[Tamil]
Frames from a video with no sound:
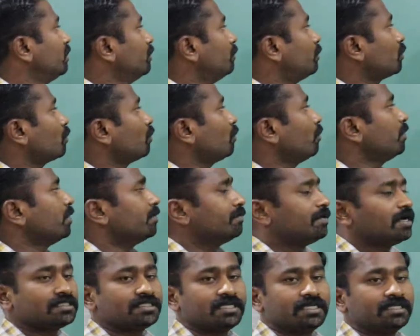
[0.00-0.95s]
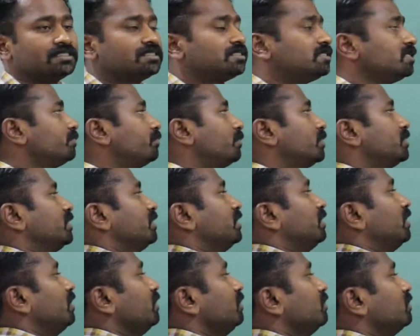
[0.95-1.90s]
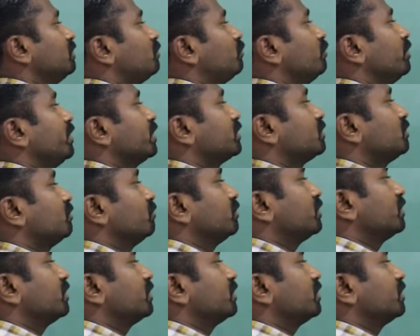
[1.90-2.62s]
இப்போ குரோமியம் ஆக்சிடேஷன் ஸ்டேட் பார்த்தீங்கன்னா இதை டூ எக்ஸ்னு